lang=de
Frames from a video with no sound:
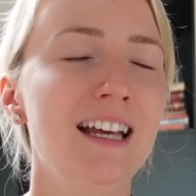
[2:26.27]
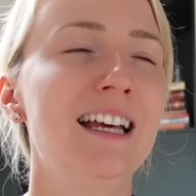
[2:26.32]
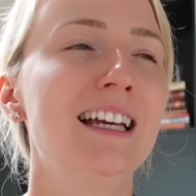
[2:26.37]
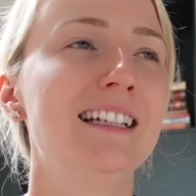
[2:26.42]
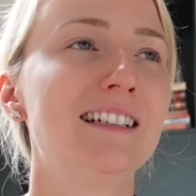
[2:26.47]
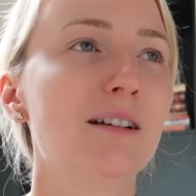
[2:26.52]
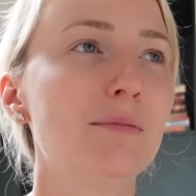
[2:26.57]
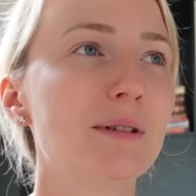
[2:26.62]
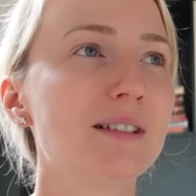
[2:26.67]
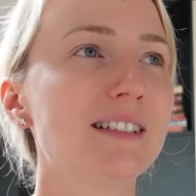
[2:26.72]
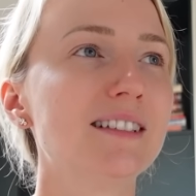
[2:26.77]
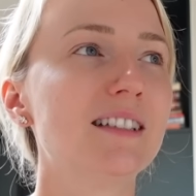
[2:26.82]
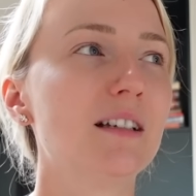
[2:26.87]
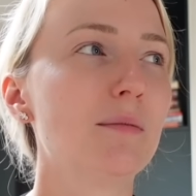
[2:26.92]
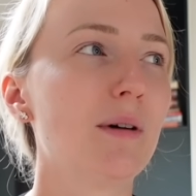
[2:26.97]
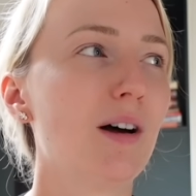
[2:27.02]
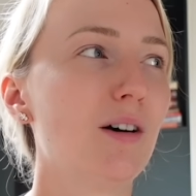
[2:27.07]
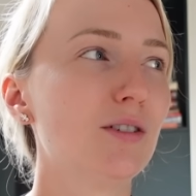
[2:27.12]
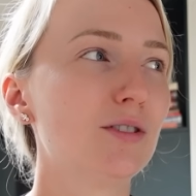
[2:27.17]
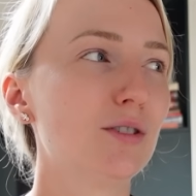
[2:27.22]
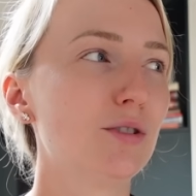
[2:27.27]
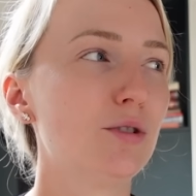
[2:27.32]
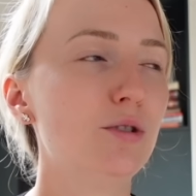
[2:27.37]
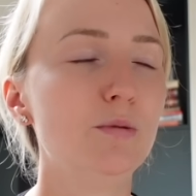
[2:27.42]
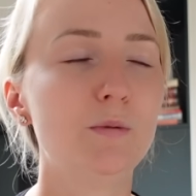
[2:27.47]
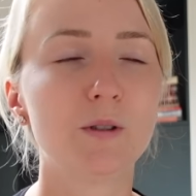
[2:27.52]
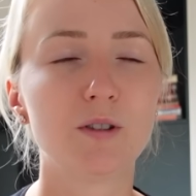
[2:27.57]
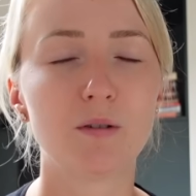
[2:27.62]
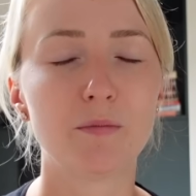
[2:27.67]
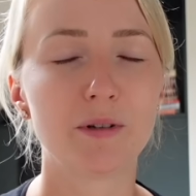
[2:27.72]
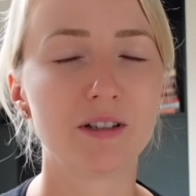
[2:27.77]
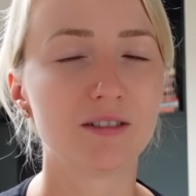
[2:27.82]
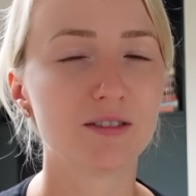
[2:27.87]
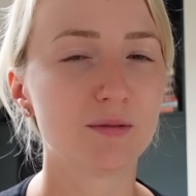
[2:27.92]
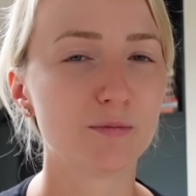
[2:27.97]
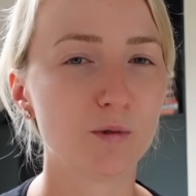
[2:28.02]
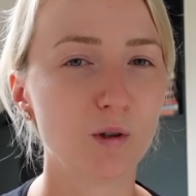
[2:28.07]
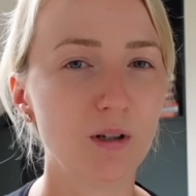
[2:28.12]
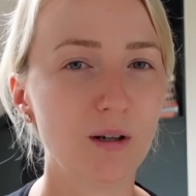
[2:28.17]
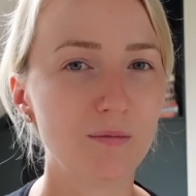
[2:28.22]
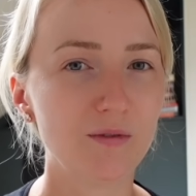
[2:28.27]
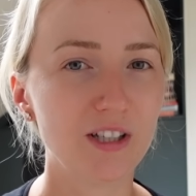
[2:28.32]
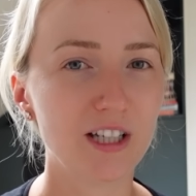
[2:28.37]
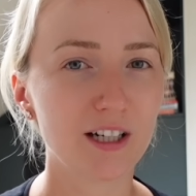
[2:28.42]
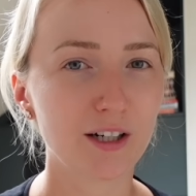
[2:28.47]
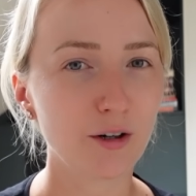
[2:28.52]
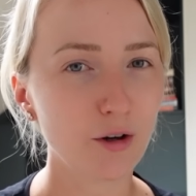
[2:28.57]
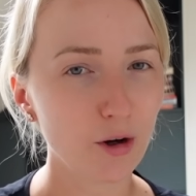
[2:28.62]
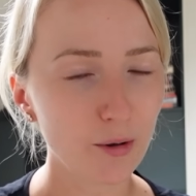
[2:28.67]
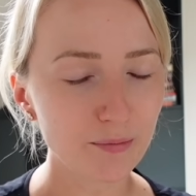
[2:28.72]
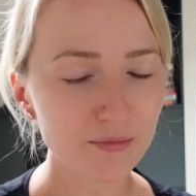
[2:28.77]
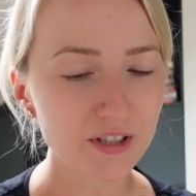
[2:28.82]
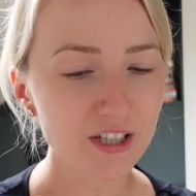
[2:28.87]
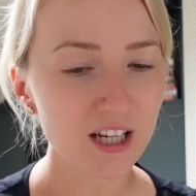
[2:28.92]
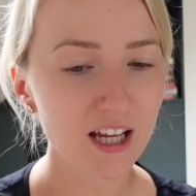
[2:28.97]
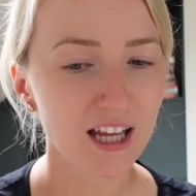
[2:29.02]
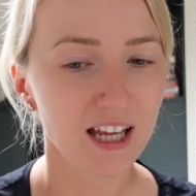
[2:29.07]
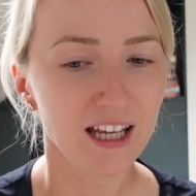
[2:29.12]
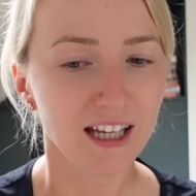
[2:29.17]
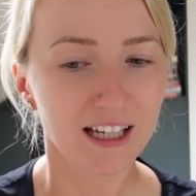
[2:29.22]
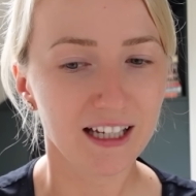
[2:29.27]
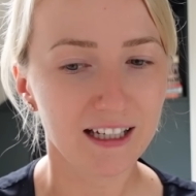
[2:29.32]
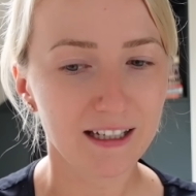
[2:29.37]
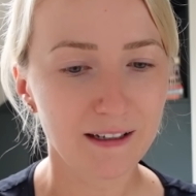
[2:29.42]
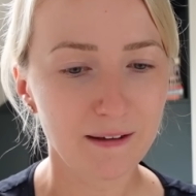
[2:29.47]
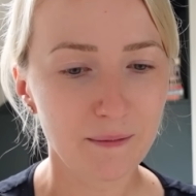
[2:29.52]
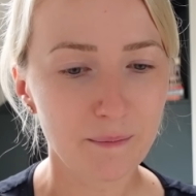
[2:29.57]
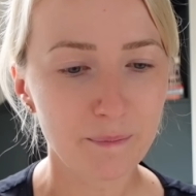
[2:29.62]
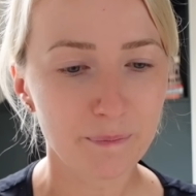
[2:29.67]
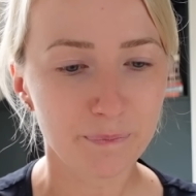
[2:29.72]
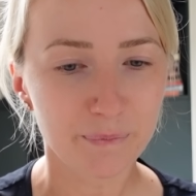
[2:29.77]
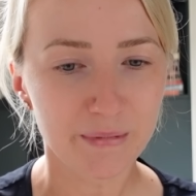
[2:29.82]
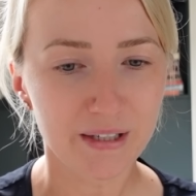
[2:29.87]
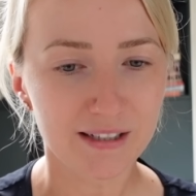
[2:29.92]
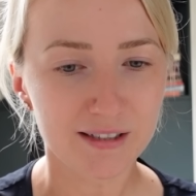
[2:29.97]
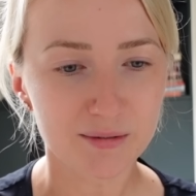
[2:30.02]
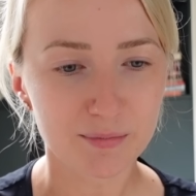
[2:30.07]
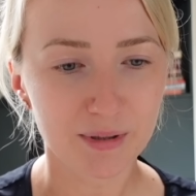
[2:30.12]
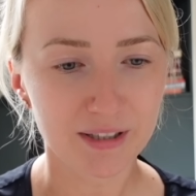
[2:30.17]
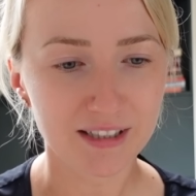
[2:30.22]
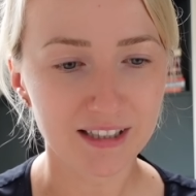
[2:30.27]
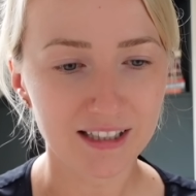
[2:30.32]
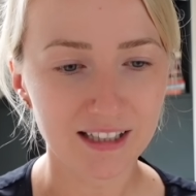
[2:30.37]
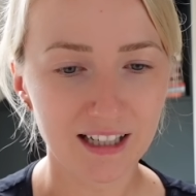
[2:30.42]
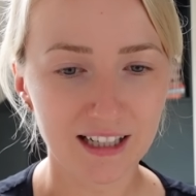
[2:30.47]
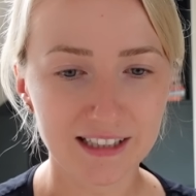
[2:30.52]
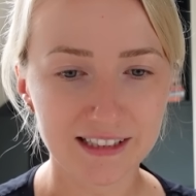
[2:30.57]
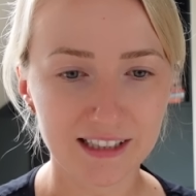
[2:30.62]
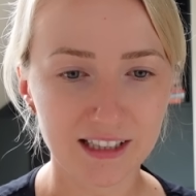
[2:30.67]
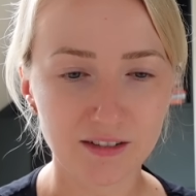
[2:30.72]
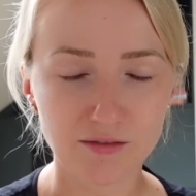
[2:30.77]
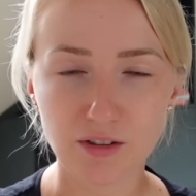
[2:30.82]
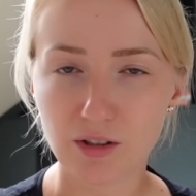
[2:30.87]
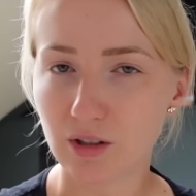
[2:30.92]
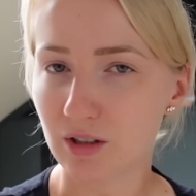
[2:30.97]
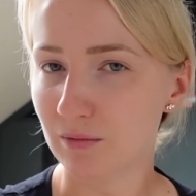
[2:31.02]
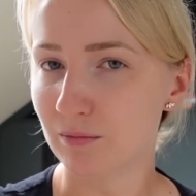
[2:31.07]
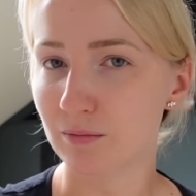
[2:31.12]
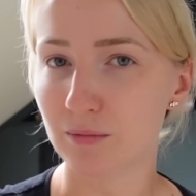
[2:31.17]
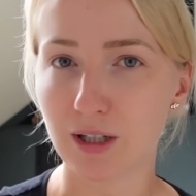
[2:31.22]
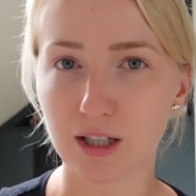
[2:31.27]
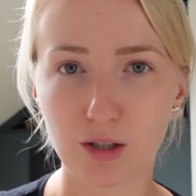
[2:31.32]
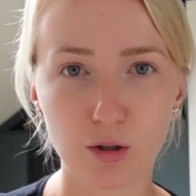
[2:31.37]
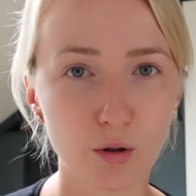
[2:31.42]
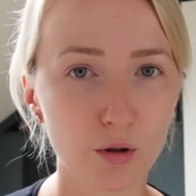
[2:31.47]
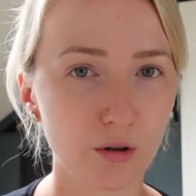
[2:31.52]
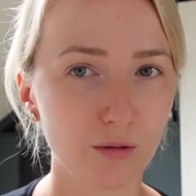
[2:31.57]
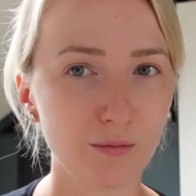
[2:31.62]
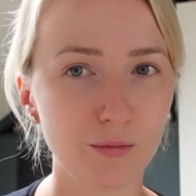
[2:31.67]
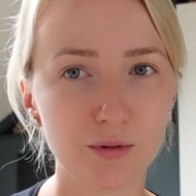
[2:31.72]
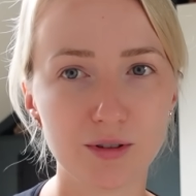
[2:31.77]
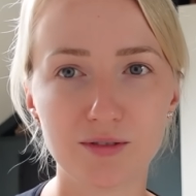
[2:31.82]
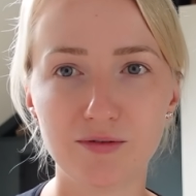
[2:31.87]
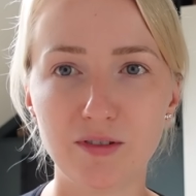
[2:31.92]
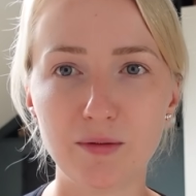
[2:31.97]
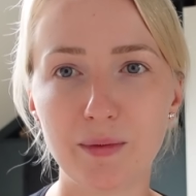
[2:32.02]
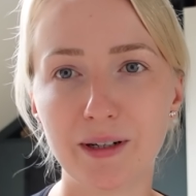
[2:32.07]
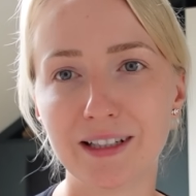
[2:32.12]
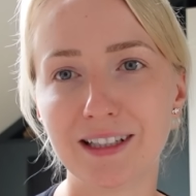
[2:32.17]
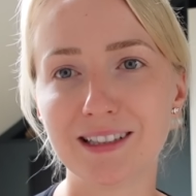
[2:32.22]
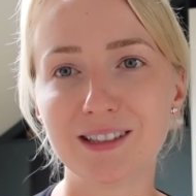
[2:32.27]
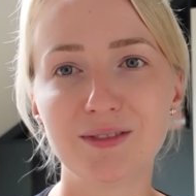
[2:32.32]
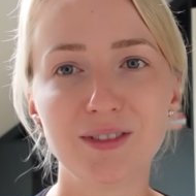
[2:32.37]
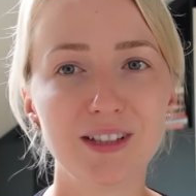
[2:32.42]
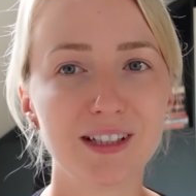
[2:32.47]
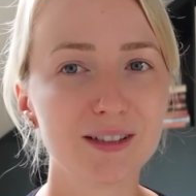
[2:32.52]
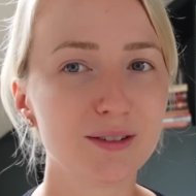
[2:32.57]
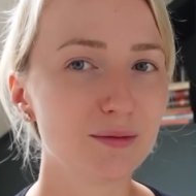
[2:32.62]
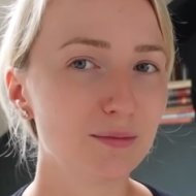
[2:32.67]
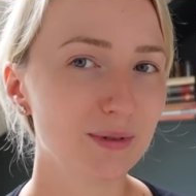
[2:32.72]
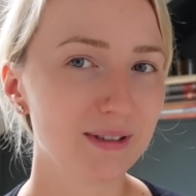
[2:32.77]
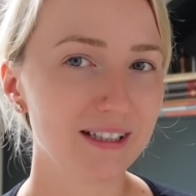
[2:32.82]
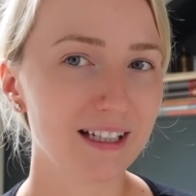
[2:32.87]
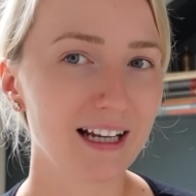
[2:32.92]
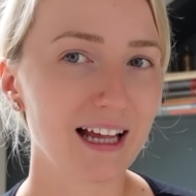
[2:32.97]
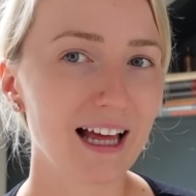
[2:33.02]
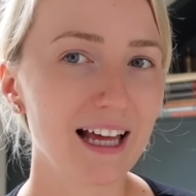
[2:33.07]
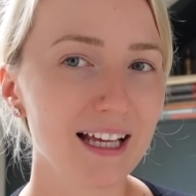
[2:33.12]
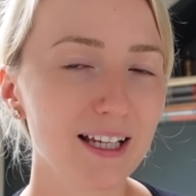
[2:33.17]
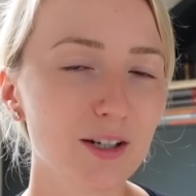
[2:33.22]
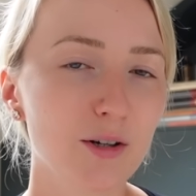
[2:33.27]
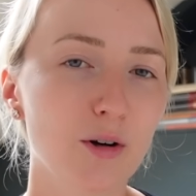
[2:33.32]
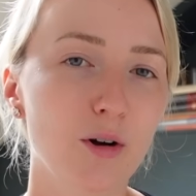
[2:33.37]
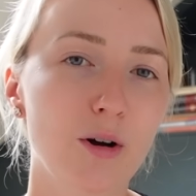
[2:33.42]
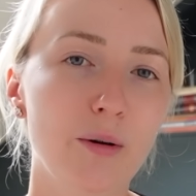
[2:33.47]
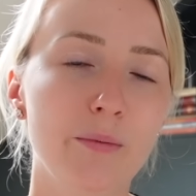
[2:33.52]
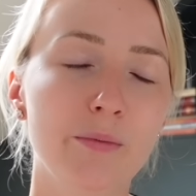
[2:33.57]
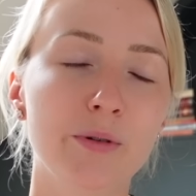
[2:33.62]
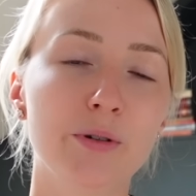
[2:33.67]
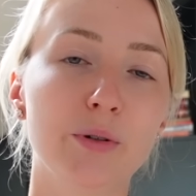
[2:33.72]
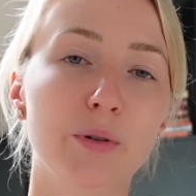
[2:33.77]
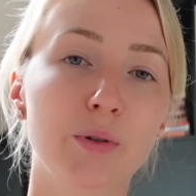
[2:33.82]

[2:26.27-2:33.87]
Ich glaube, das ist aber auch so typisch, wenn man aus dem Urlaub wiederkommt, ähm, dass man dann halt irgendwie mal gucken muss, wie man jetzt wieder so ein bisschen reinkommt.